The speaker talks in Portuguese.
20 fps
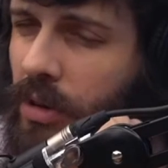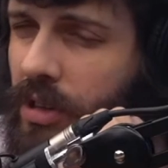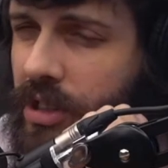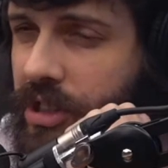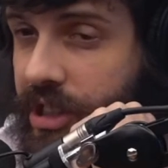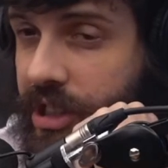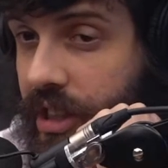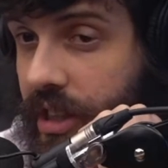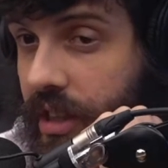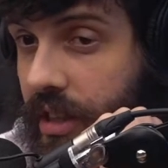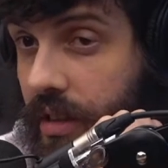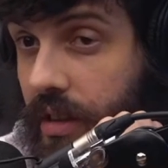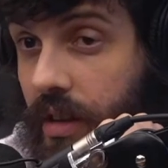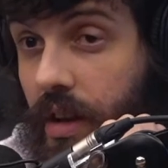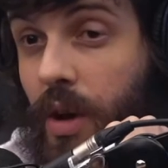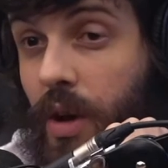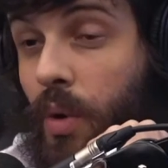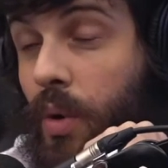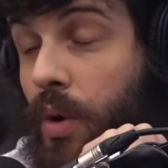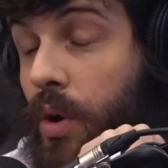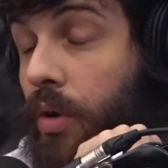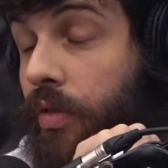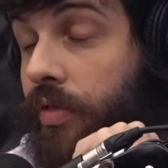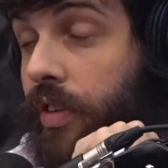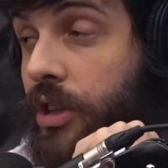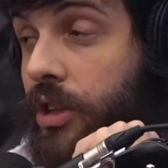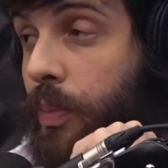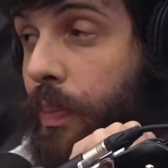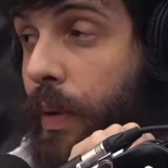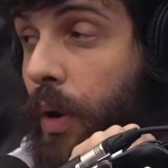de. Eu, eu
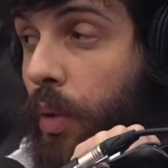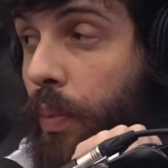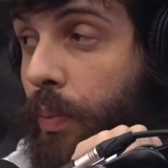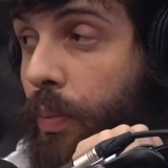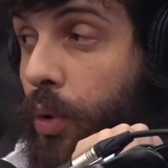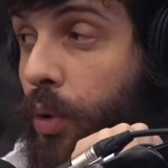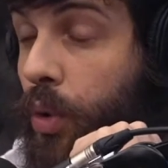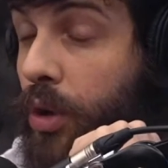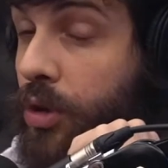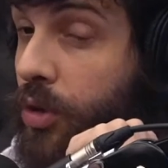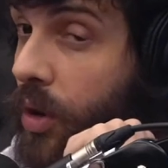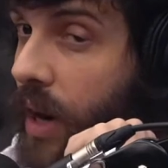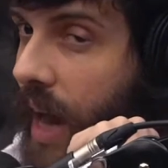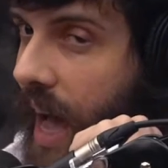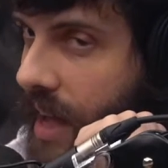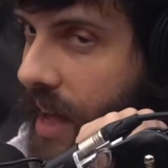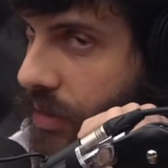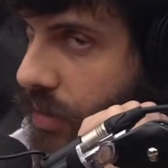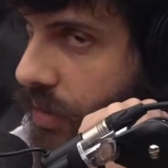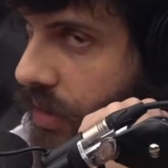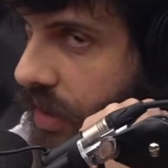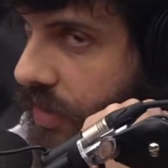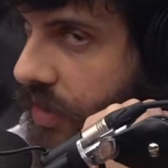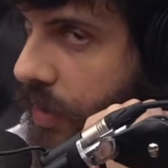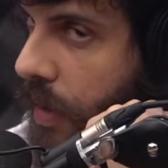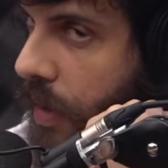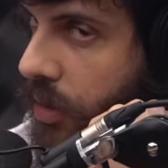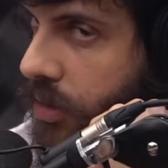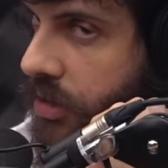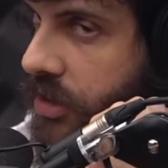vejo pelo, por outro lado esse
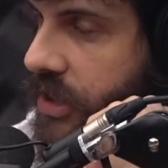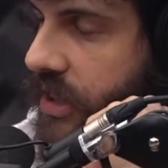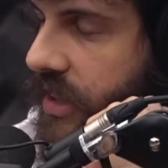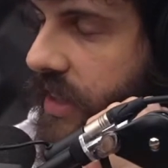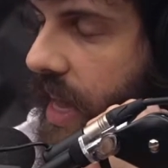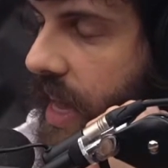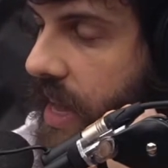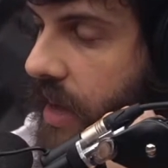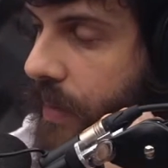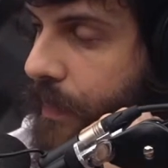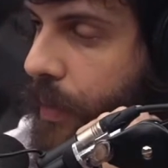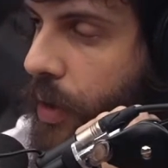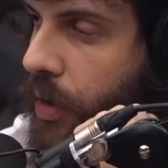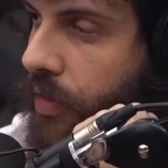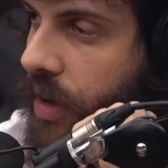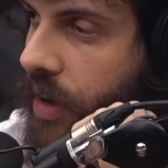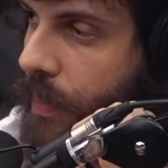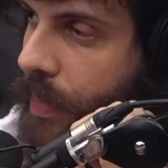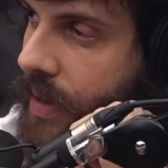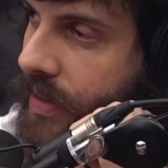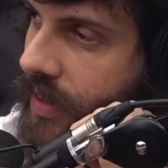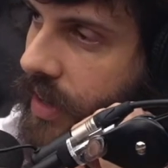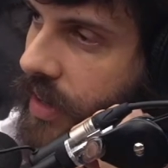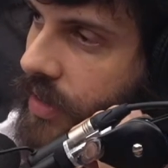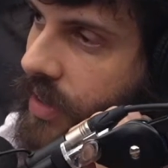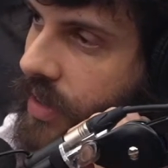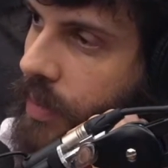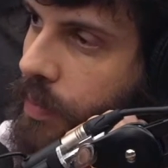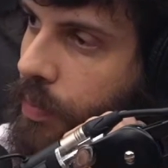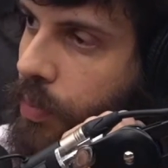bagulho de ideia. Porque eu fiquei pensando
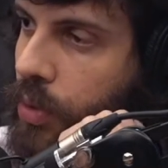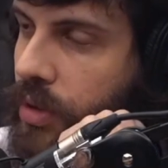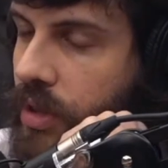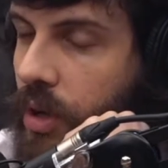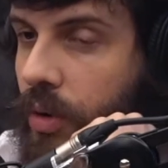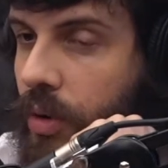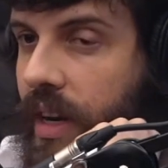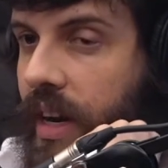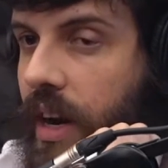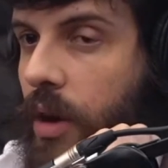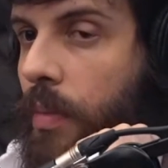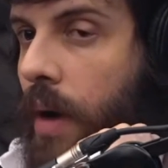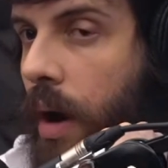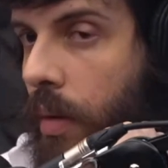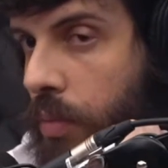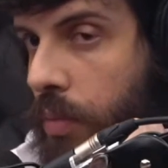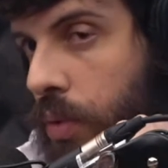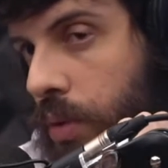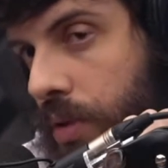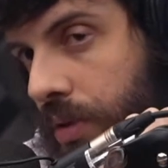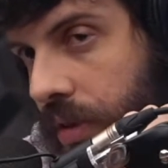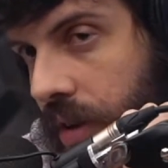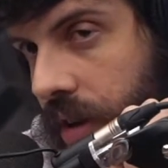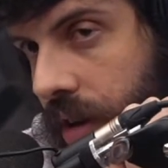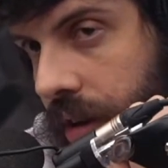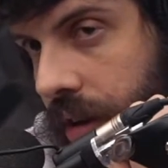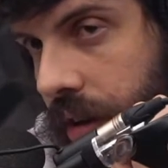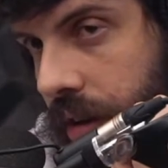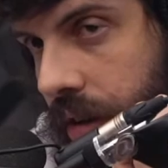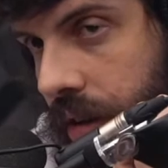assim, puta, eu criei uma
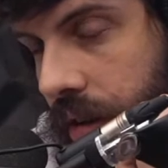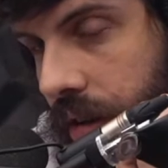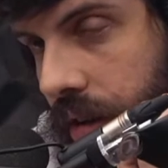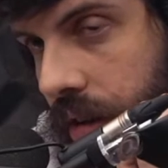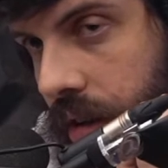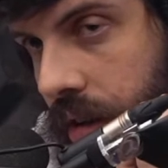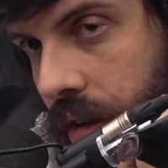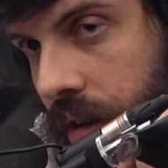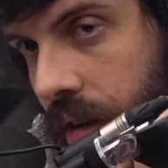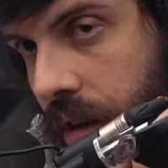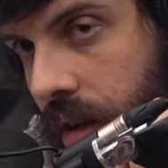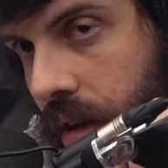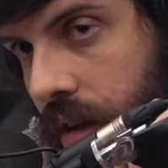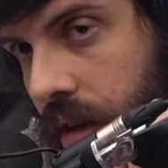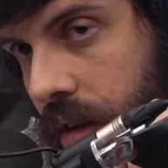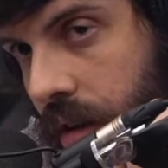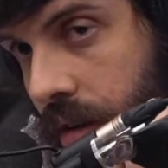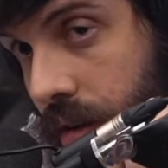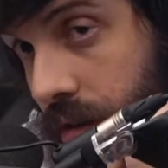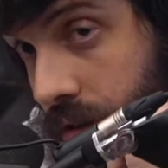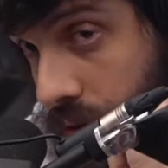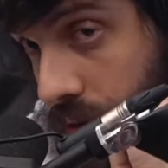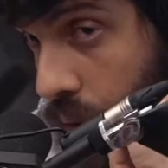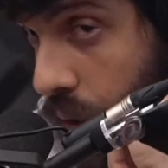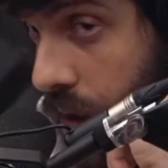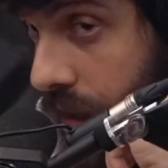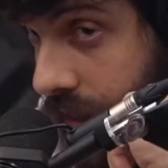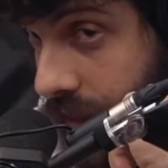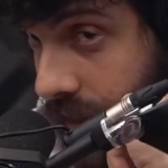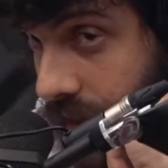música
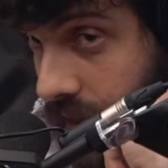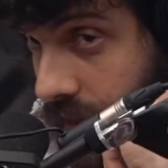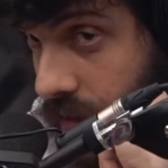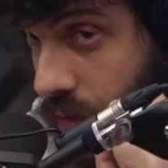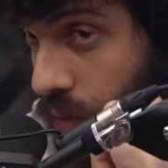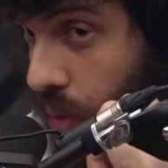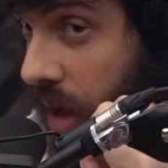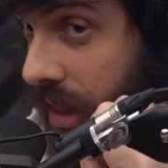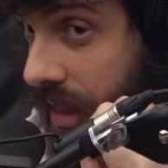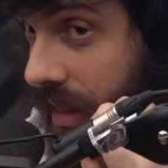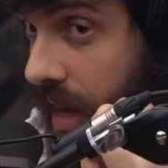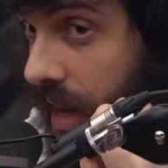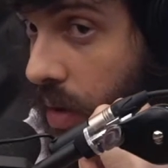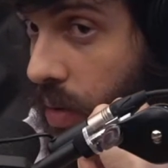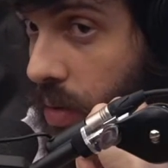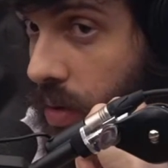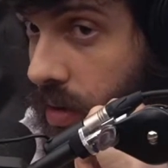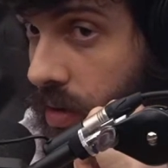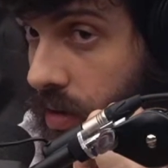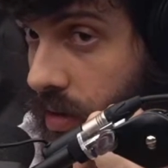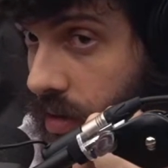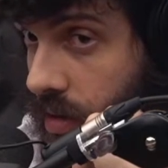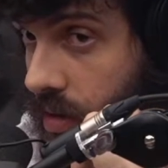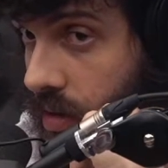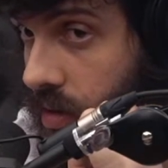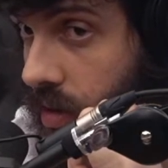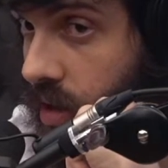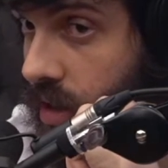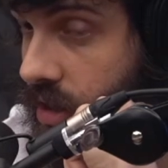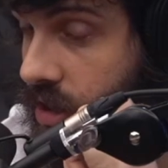ontem no hotel.
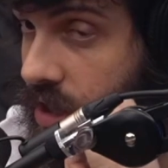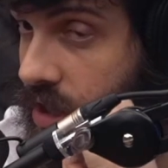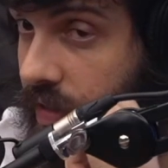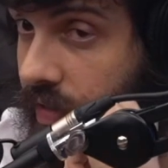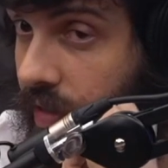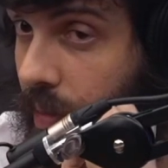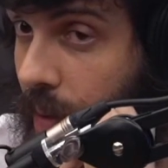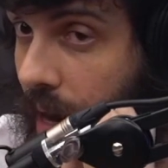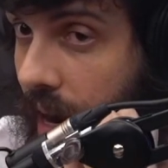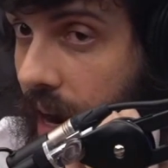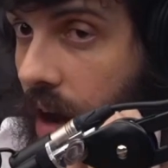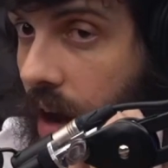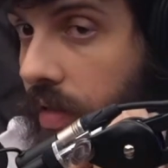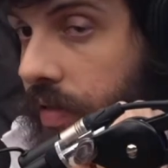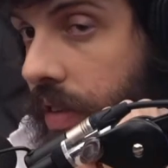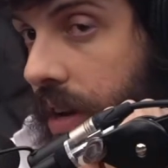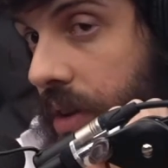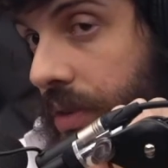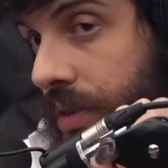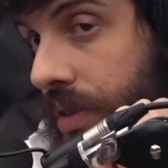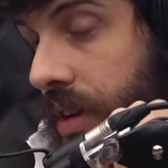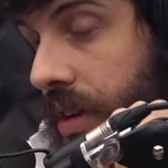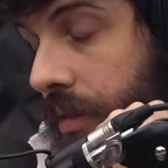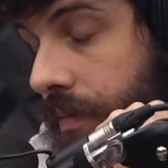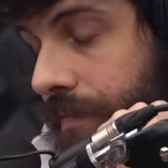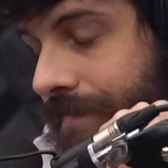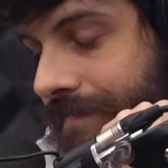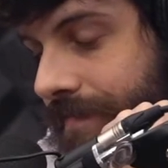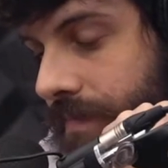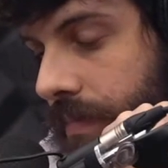Antes de vir pra cá, eu falei assim:
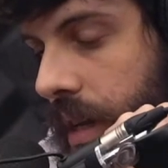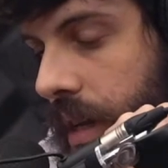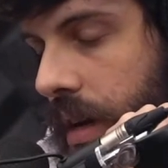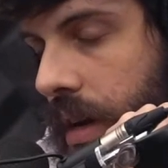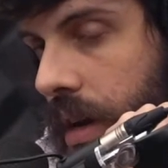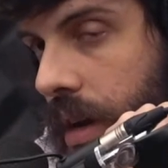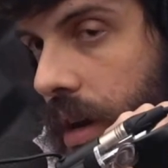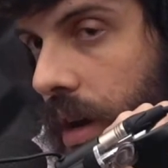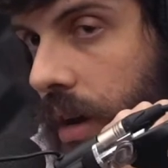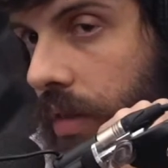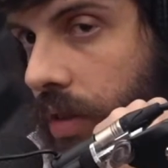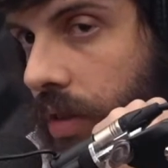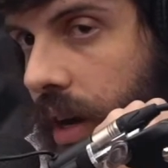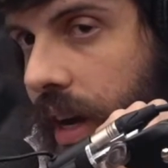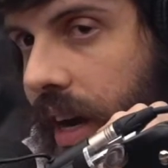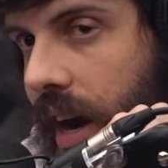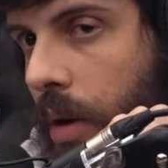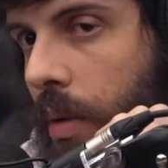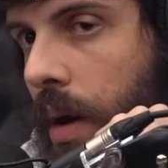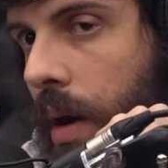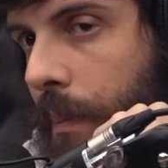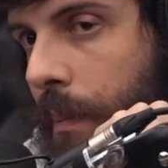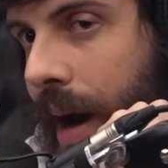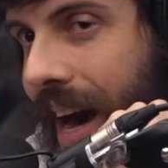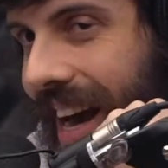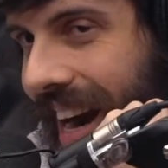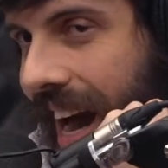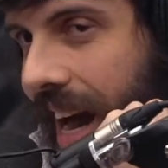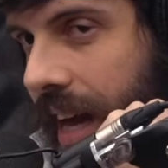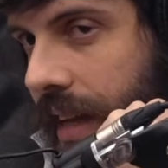eu vou criar uma
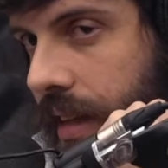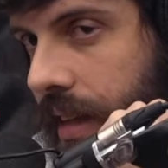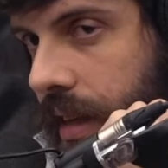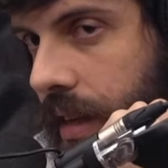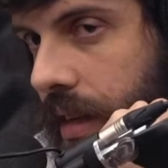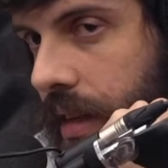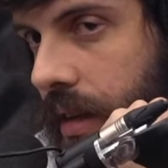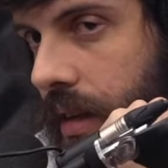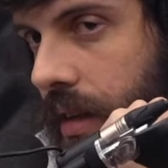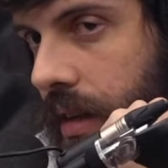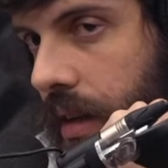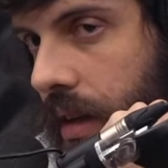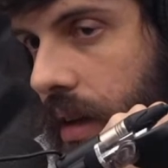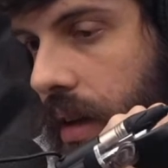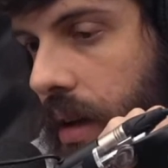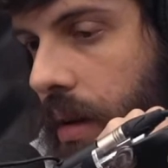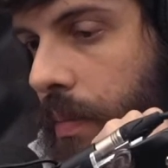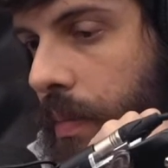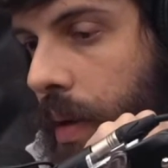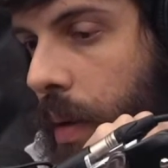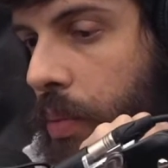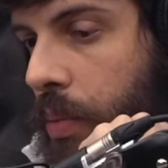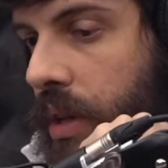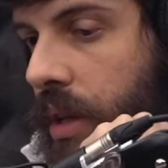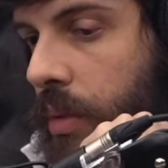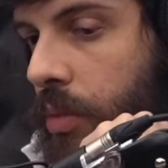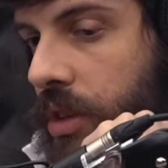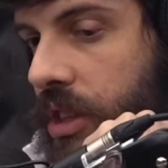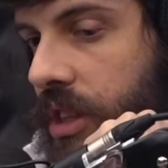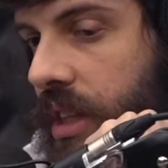parada para poder
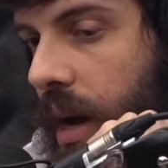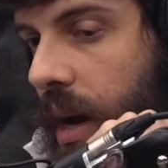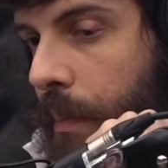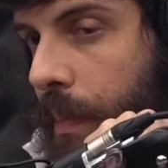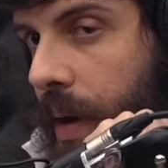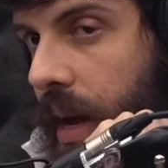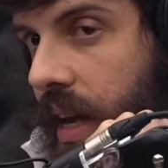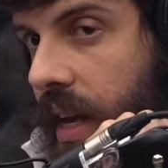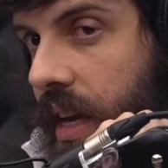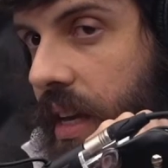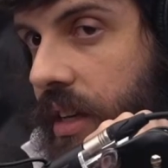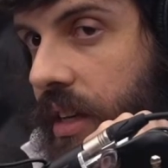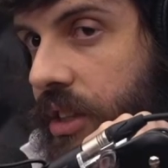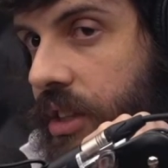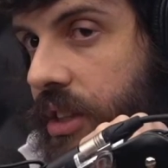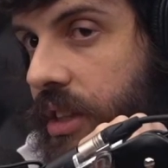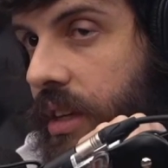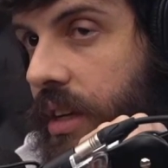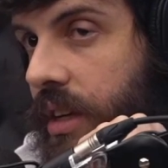mostrar para eles